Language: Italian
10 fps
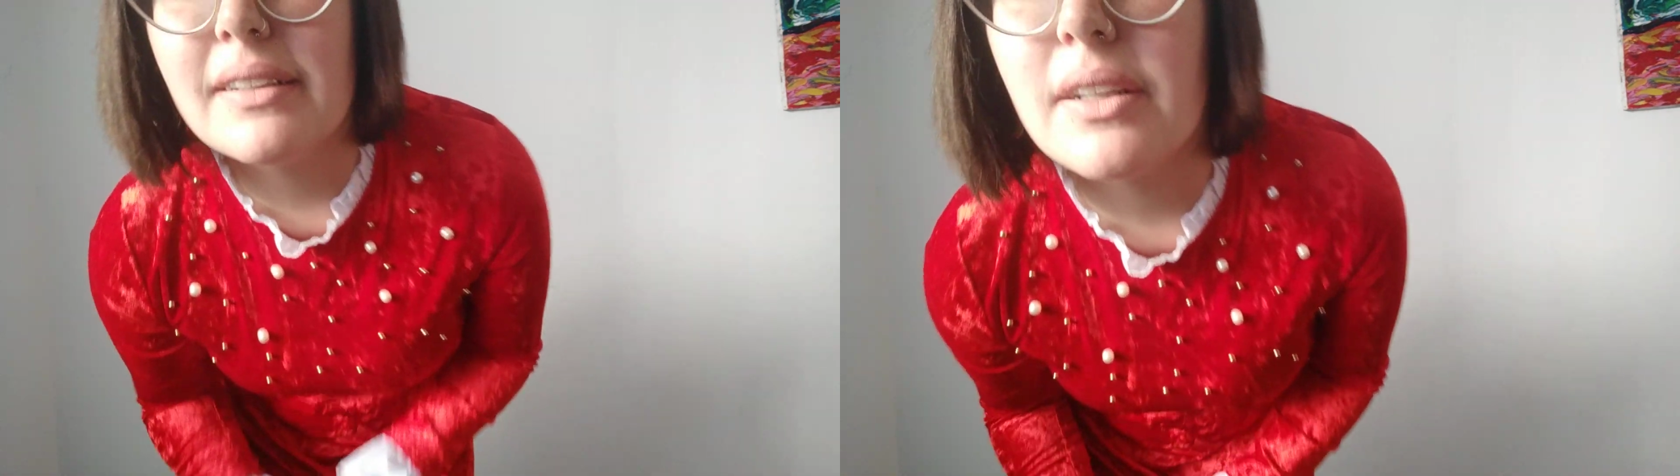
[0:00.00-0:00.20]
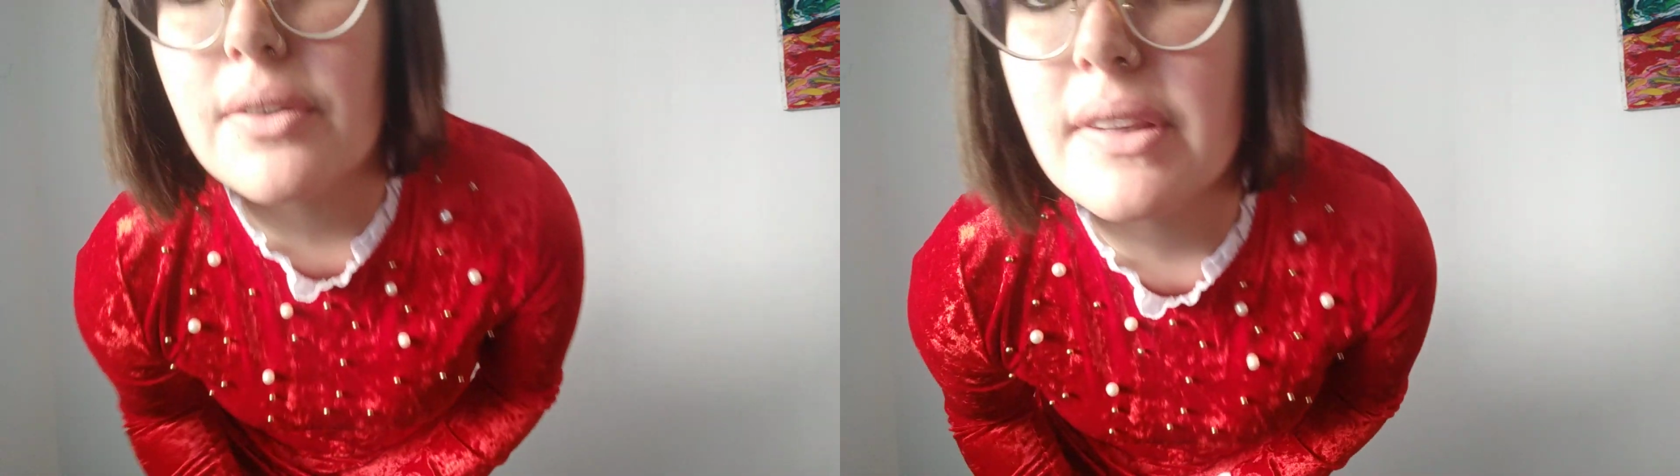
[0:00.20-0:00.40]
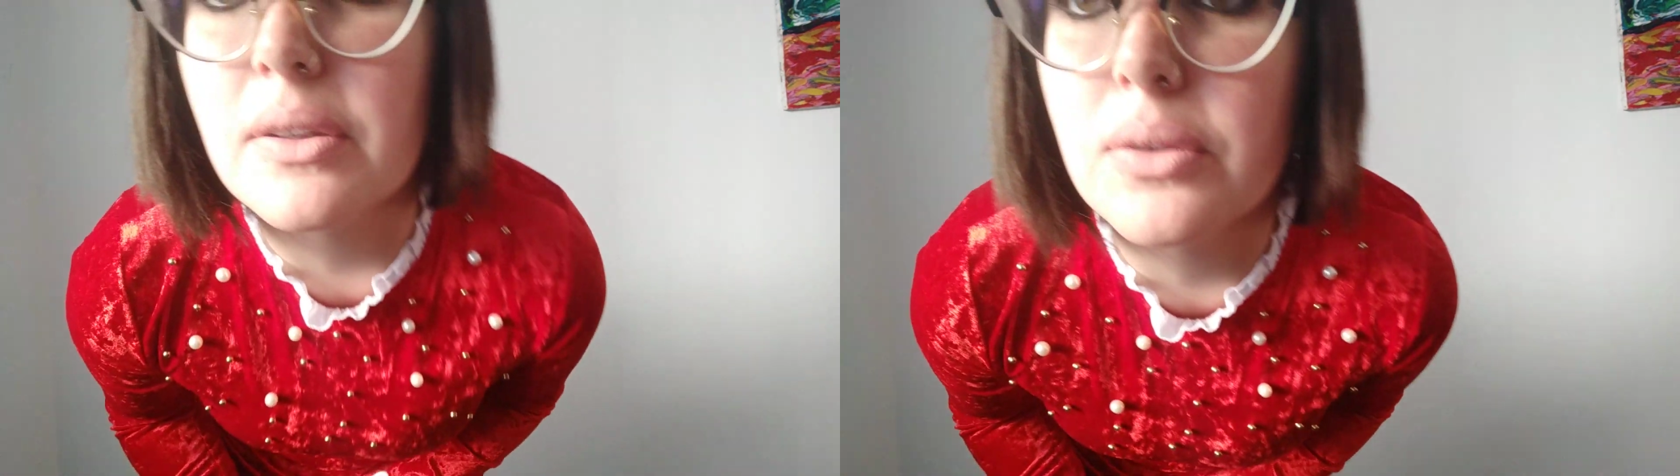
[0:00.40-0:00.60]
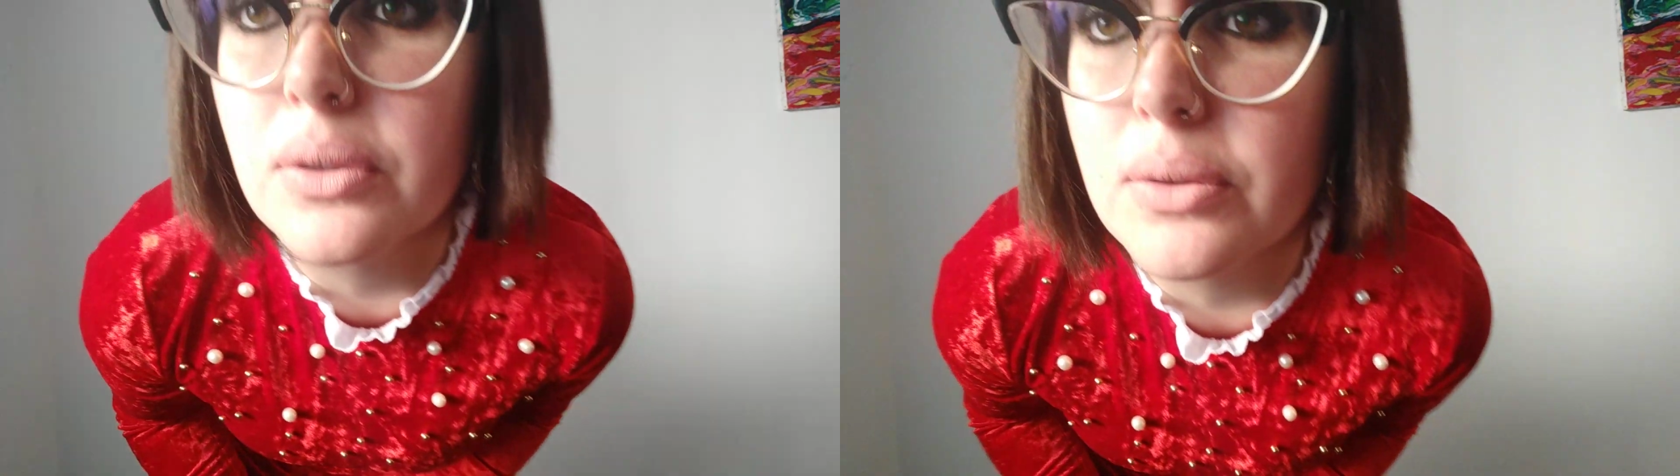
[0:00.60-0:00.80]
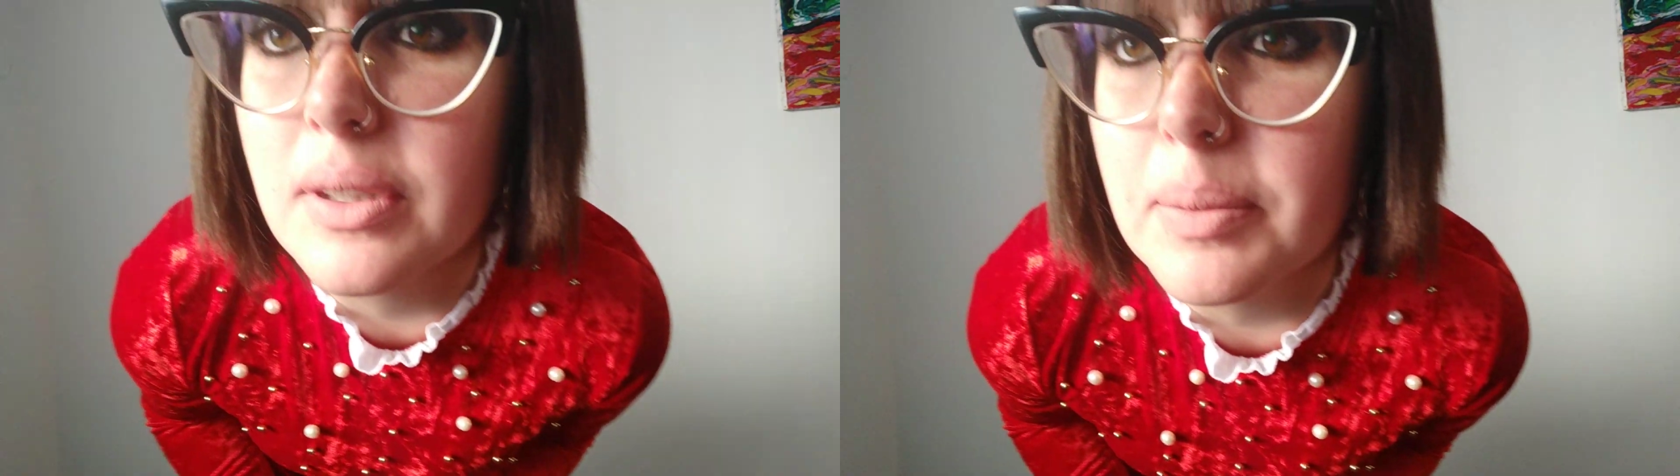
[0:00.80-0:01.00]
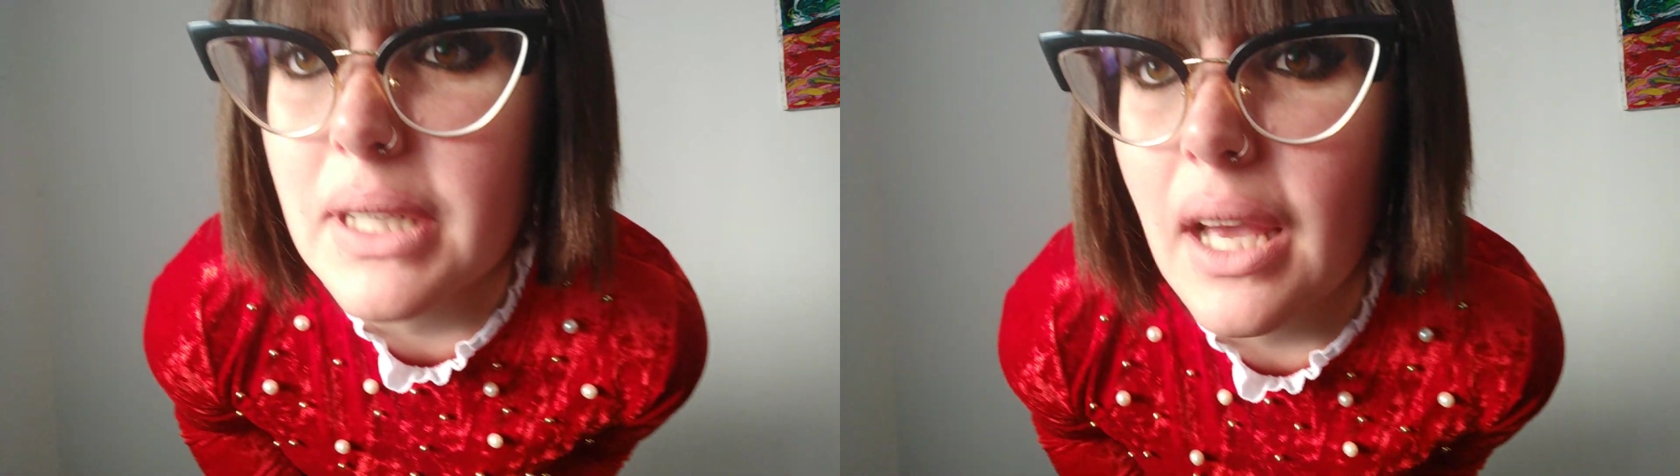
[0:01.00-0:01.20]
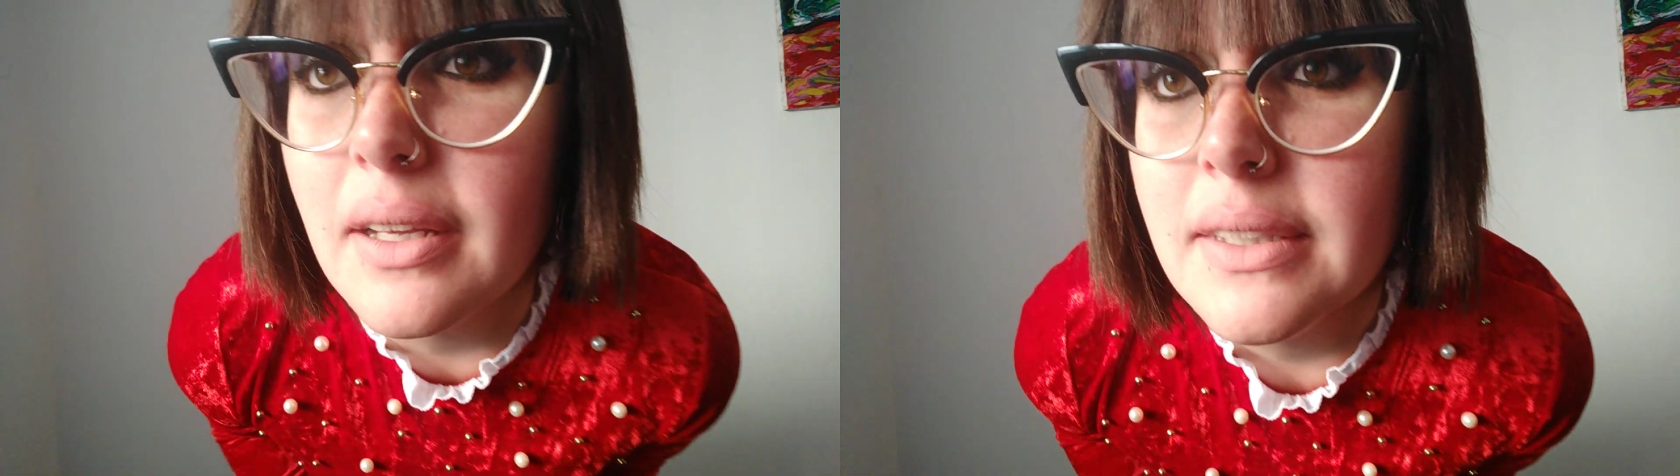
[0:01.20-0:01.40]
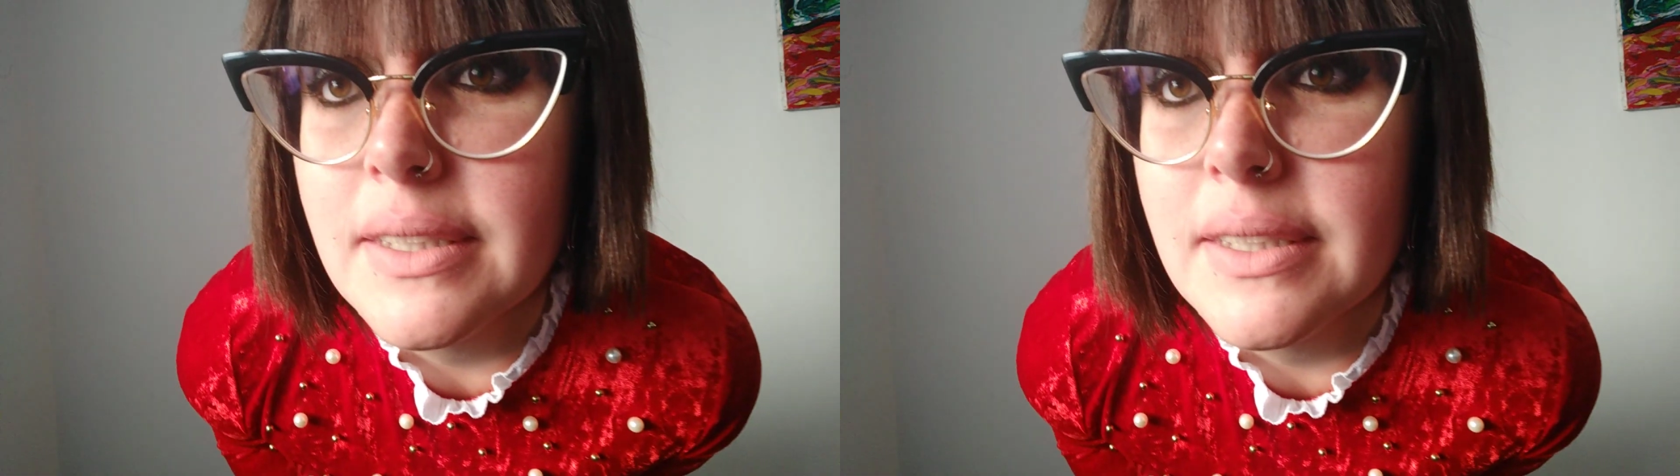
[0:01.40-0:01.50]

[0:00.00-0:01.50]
del rossetto nude perché